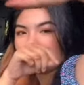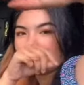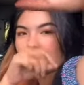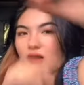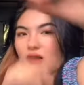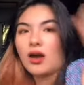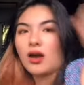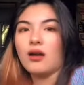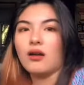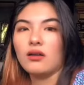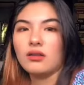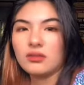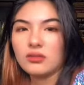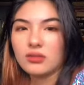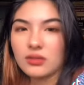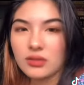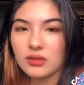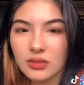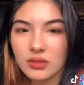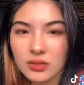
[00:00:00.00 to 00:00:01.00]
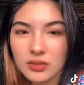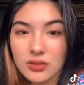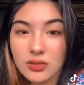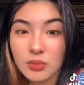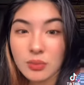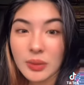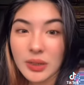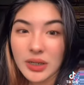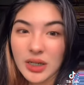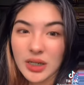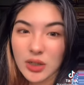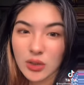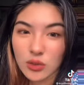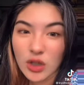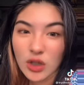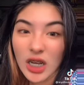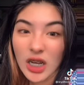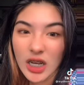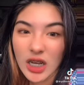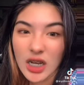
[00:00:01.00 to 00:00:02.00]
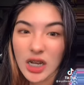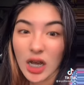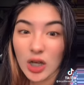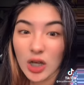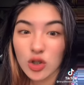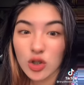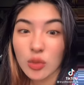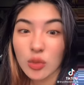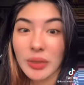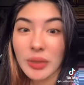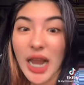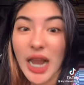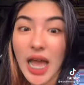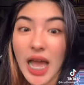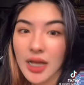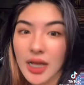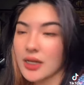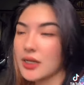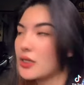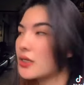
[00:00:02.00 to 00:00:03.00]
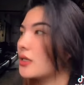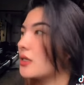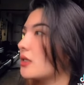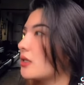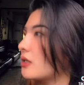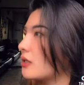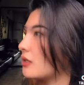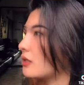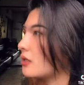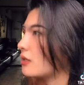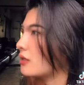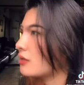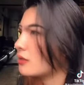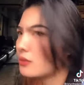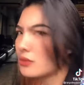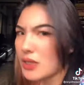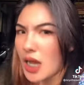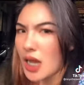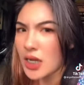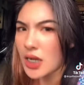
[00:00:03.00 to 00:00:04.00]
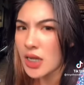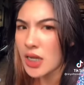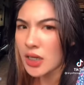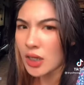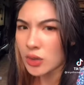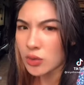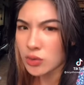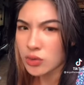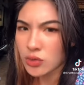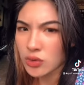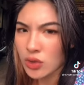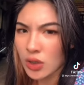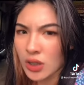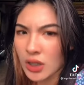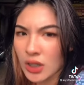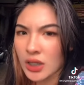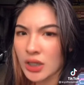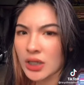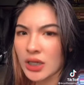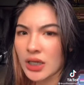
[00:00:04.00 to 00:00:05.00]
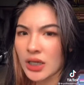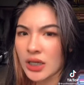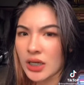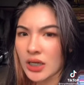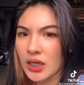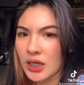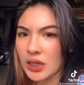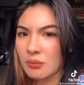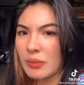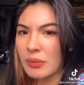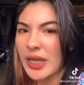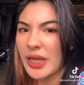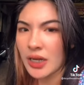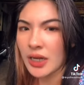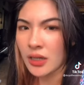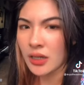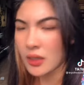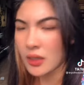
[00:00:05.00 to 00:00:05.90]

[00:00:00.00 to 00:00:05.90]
Oh, gusto ba ninyo din nila kayo tumira? Lagi nang gusto'y kilikili rebel.